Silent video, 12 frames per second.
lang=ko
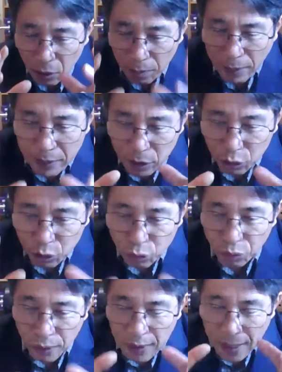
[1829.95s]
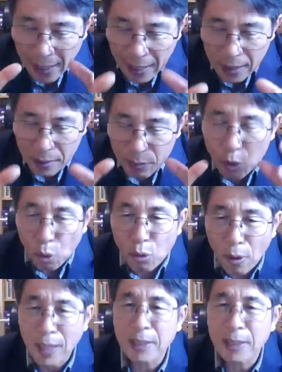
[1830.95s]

은혜로 받은 구원에 하나님